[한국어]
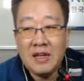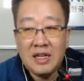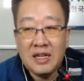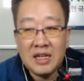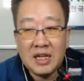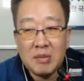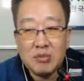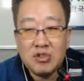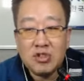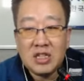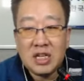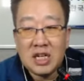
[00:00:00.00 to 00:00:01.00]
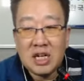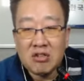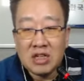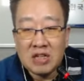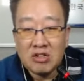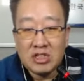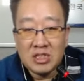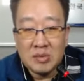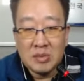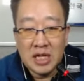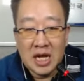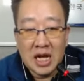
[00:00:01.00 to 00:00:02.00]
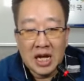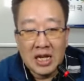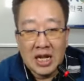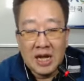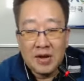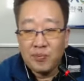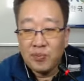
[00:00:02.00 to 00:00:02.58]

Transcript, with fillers: 네, 되게 뿌듯한 하루가 되고 있습니다. 네.